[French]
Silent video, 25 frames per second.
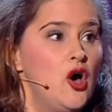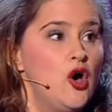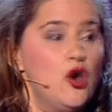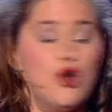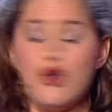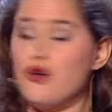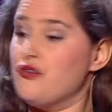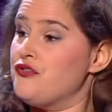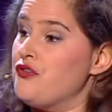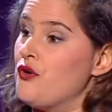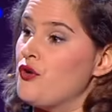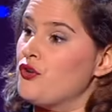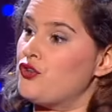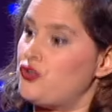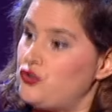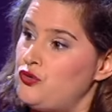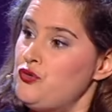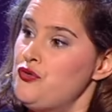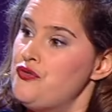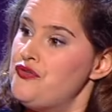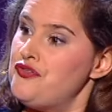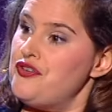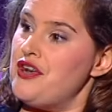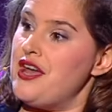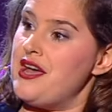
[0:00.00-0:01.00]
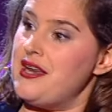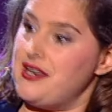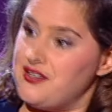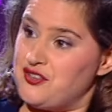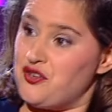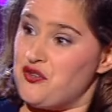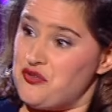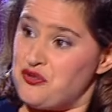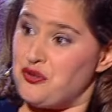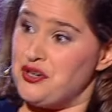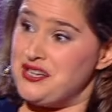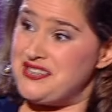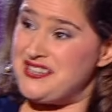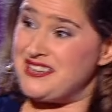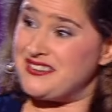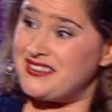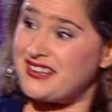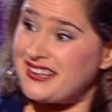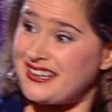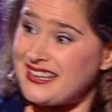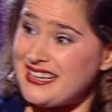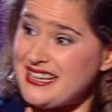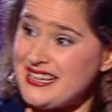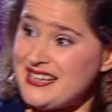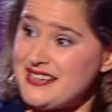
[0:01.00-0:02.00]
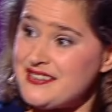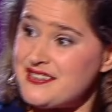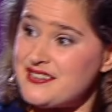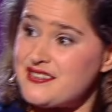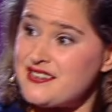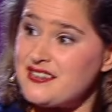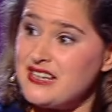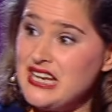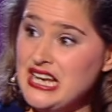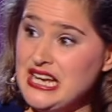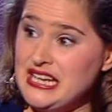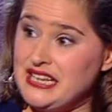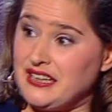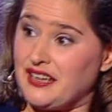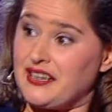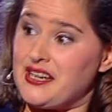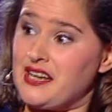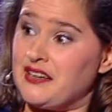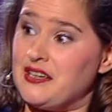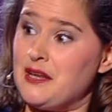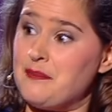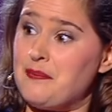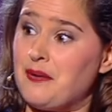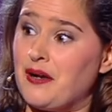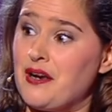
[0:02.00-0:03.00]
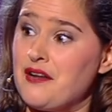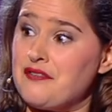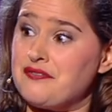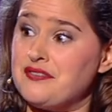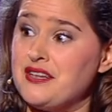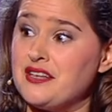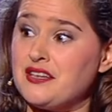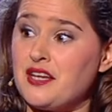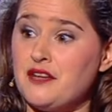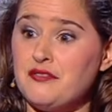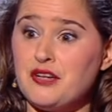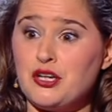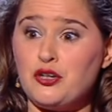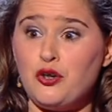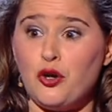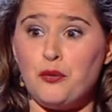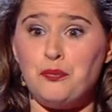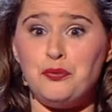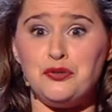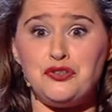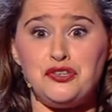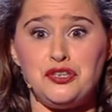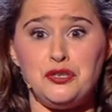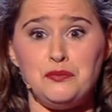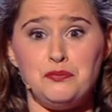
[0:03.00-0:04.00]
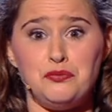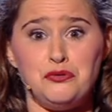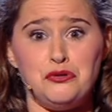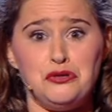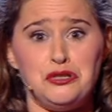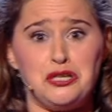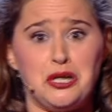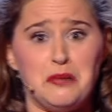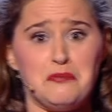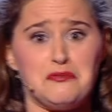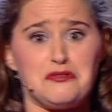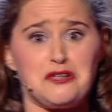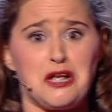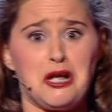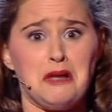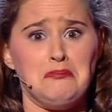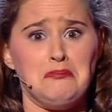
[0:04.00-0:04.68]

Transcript: le vent soufflait, les enfants étaient tristes. Ils regardaient par la fenêtre avec leurs petites bouilles comme ça.